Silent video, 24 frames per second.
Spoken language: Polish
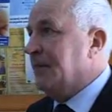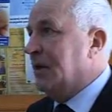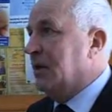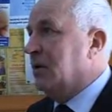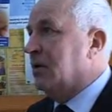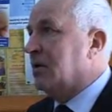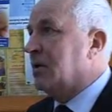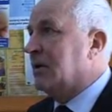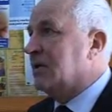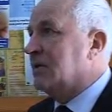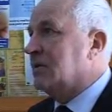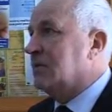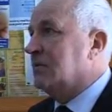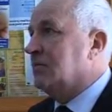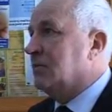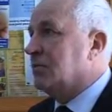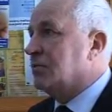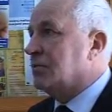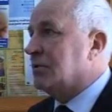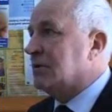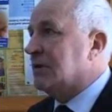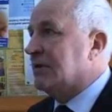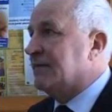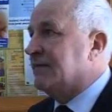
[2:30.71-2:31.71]
korekty,
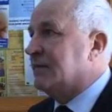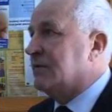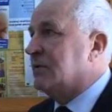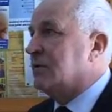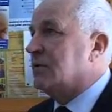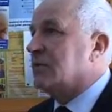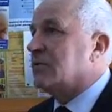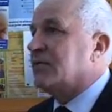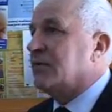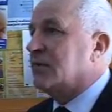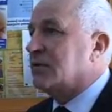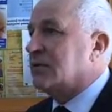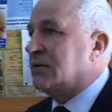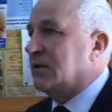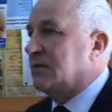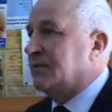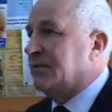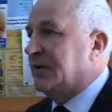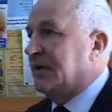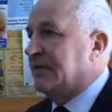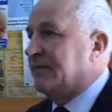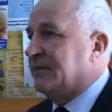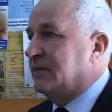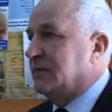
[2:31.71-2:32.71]
może nawet i
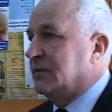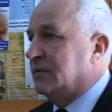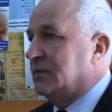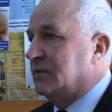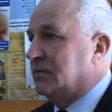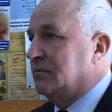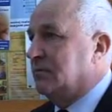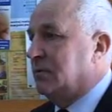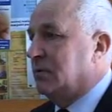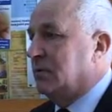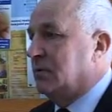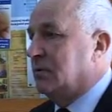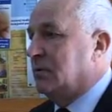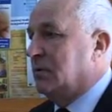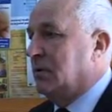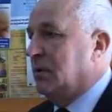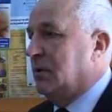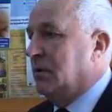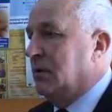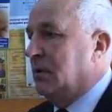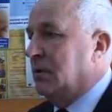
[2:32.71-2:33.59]
rozwiązań prawnych, bo